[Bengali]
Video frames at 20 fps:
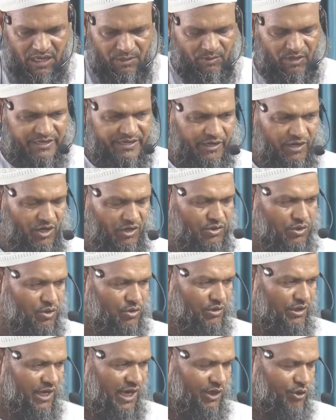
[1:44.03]
আমাকে লক্ষ্য
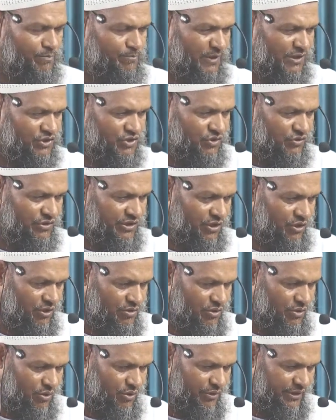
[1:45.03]
করে আরো পাঁচজনকে
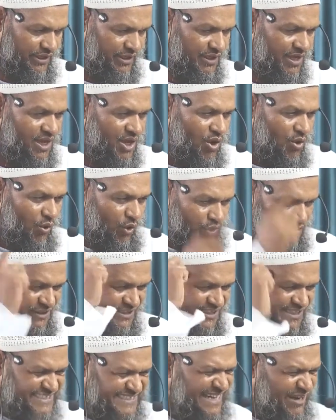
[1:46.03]
লক্ষ্য করে ও
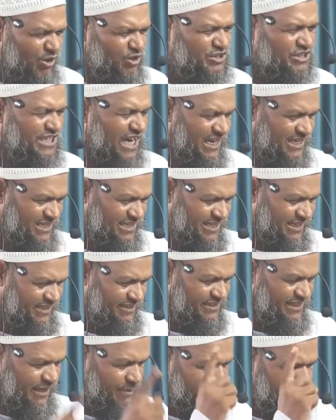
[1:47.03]
নিজেও সাক্ষী
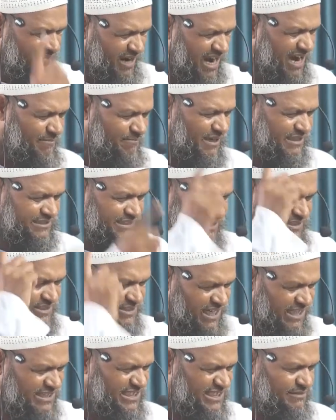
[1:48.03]
তার মা বা তার
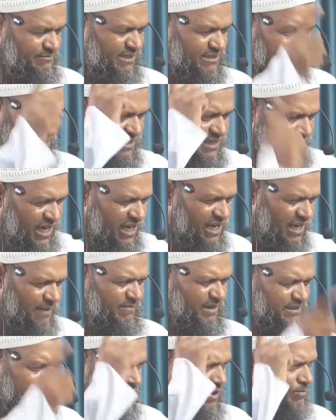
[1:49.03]
চাচি বা তার খালা
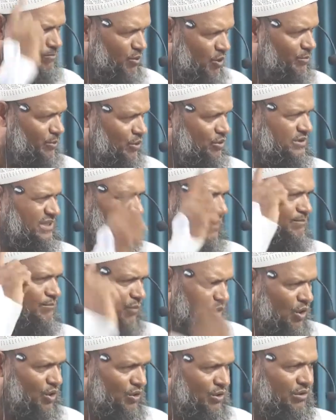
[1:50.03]
বা তার প্রভু তার
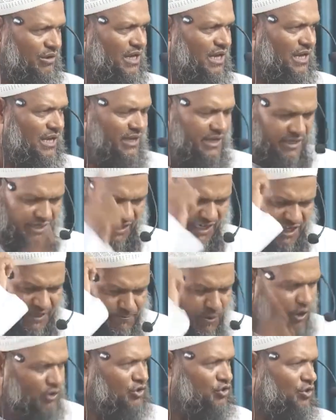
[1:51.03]
বোন এই
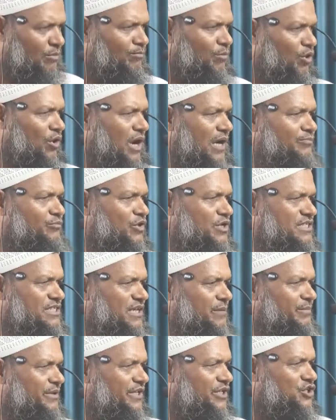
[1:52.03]
বক্তব্য আব্দুল
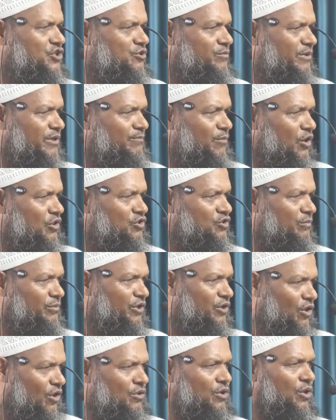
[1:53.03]
রাজাক বিন ইউসুফের বক্তব্য
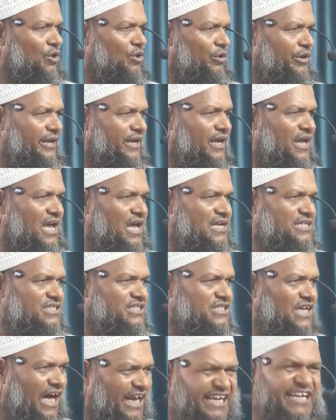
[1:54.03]
লক্ষ্য করে
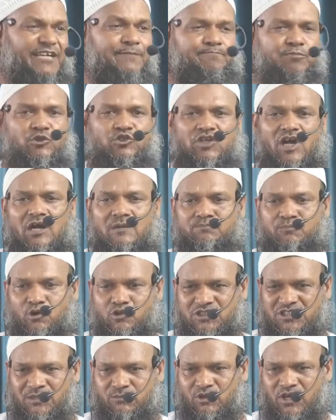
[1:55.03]
শালীন পোশাক
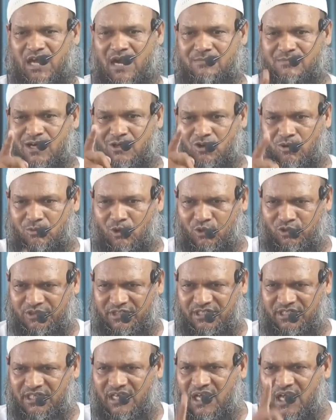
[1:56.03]
করছে বলে আমার
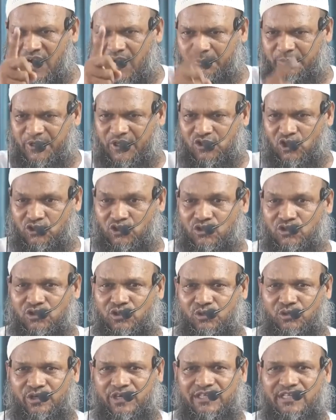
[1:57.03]
অবগতি আপনি
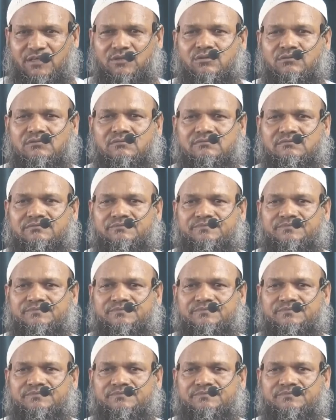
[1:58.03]
তদন্ত করে দেখুন